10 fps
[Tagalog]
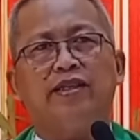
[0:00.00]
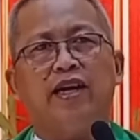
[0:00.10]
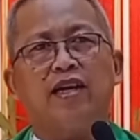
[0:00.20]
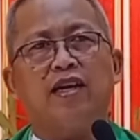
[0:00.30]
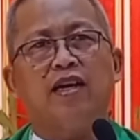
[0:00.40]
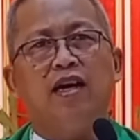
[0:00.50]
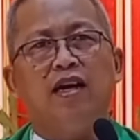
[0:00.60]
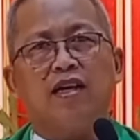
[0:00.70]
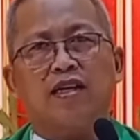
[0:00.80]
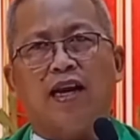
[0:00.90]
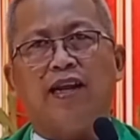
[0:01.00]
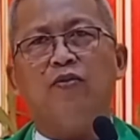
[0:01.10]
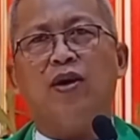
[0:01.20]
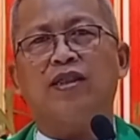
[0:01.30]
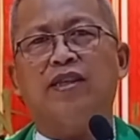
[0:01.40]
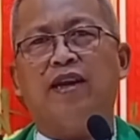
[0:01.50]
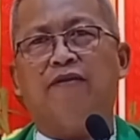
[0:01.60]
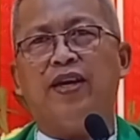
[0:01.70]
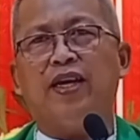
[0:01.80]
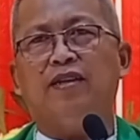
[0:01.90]
ni siya kaliwat ni
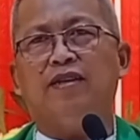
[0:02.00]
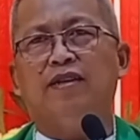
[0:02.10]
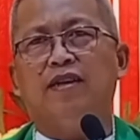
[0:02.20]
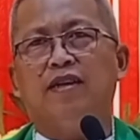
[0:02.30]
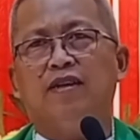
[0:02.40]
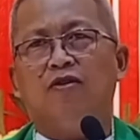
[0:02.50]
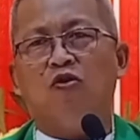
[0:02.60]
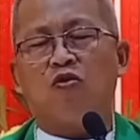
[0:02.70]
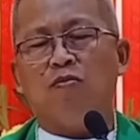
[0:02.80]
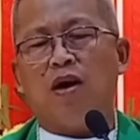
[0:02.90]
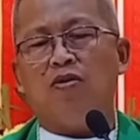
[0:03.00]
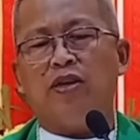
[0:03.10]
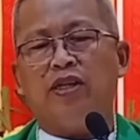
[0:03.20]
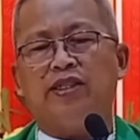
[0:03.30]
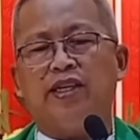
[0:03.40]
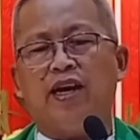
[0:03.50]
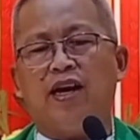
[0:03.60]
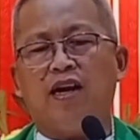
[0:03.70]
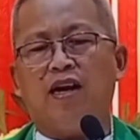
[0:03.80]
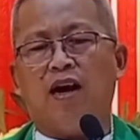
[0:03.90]
David ug mao ni
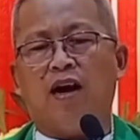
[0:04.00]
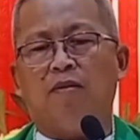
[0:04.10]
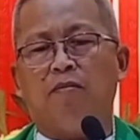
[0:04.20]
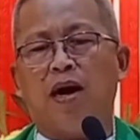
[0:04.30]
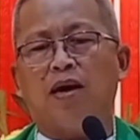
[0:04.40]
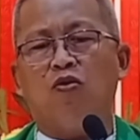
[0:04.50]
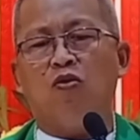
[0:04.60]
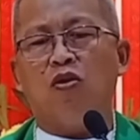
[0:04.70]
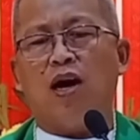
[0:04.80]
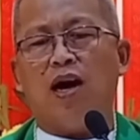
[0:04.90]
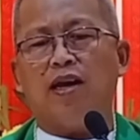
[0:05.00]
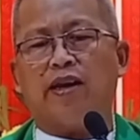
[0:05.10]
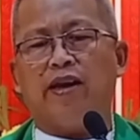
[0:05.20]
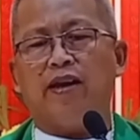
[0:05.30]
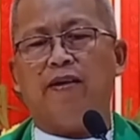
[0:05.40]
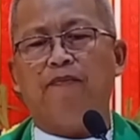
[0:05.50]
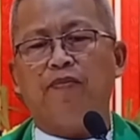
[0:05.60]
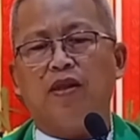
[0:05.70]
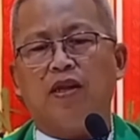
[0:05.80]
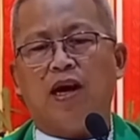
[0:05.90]
siya ang bag-ong hari
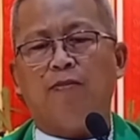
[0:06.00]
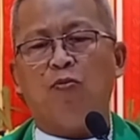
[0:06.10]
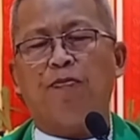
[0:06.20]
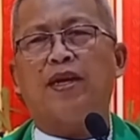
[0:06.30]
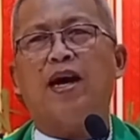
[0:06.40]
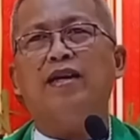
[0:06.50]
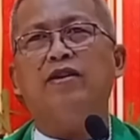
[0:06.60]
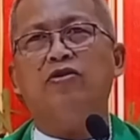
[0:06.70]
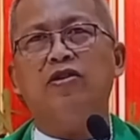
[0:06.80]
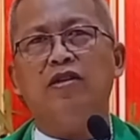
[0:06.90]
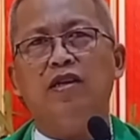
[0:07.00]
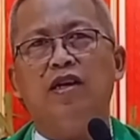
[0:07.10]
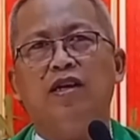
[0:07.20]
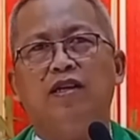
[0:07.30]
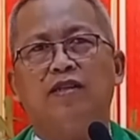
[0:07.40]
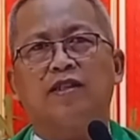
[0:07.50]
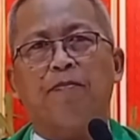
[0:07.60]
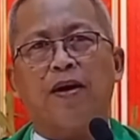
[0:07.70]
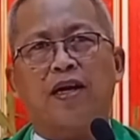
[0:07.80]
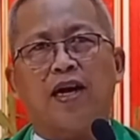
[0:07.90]
nga mopadayon
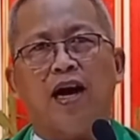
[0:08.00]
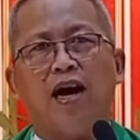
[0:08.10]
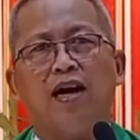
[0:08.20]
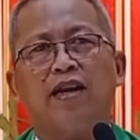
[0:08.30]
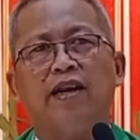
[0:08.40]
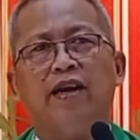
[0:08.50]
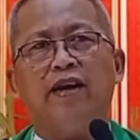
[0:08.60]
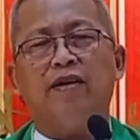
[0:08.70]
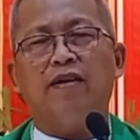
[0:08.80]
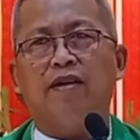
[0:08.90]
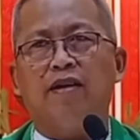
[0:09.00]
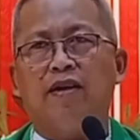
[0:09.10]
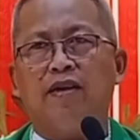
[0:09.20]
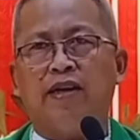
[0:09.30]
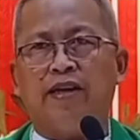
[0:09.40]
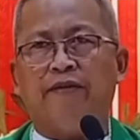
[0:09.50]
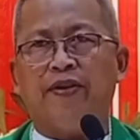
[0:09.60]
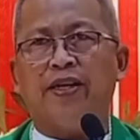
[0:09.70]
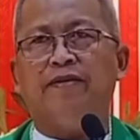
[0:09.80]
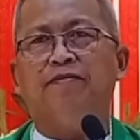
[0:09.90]
sa pagkahari ni
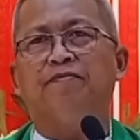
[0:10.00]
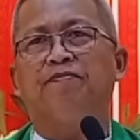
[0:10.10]
David